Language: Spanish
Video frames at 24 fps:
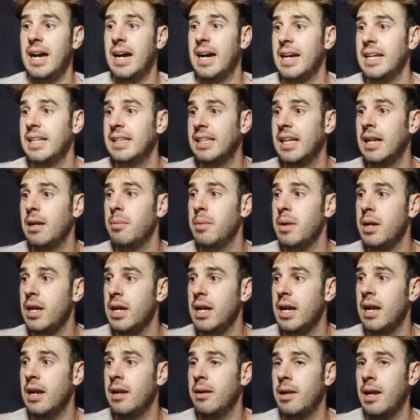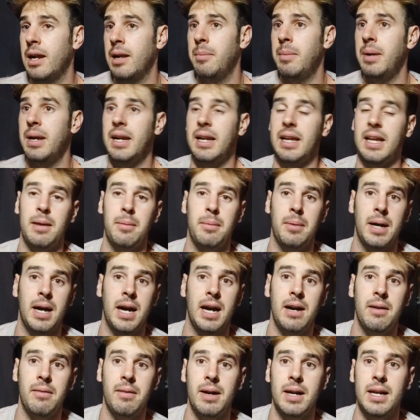La gente al, ver que
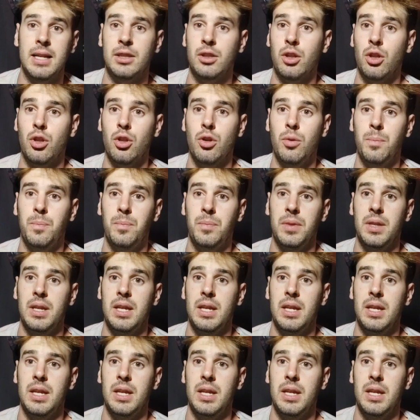bajaba y todo